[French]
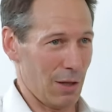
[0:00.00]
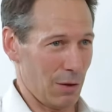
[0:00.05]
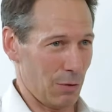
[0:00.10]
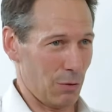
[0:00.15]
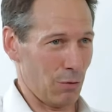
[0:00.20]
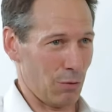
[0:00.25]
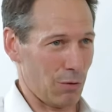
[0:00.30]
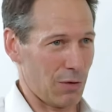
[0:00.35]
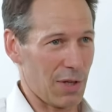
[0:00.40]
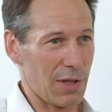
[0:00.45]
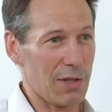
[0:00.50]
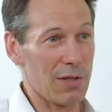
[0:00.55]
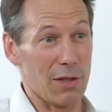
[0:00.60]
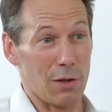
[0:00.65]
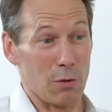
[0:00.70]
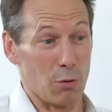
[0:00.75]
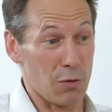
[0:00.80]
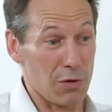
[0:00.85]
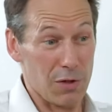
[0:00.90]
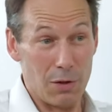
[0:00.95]
Donc ça,
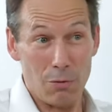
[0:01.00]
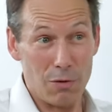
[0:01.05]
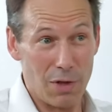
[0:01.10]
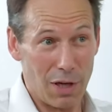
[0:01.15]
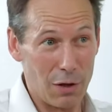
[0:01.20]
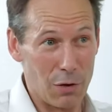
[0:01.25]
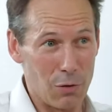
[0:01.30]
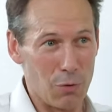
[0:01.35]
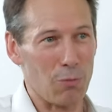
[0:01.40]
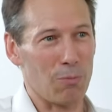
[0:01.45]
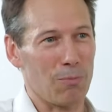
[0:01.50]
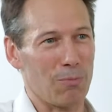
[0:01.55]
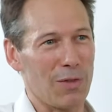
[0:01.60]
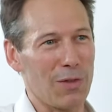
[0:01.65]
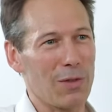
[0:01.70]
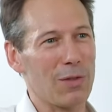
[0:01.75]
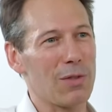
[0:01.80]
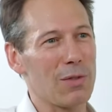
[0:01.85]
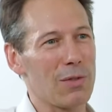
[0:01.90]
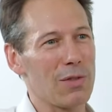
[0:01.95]
c'est aussi une action,
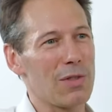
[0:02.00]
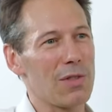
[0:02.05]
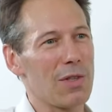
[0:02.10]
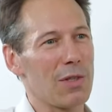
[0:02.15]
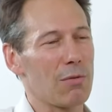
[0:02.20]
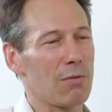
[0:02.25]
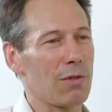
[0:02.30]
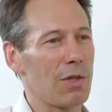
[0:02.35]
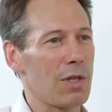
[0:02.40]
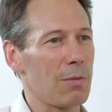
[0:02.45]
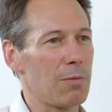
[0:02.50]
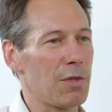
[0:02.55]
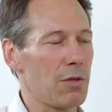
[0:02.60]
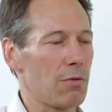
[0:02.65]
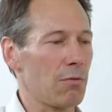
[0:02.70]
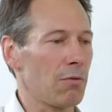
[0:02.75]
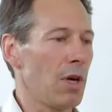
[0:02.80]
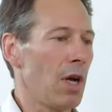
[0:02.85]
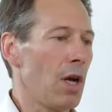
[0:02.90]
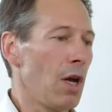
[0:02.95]
hein, de ces actions
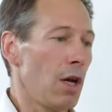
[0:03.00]
d'adaptation.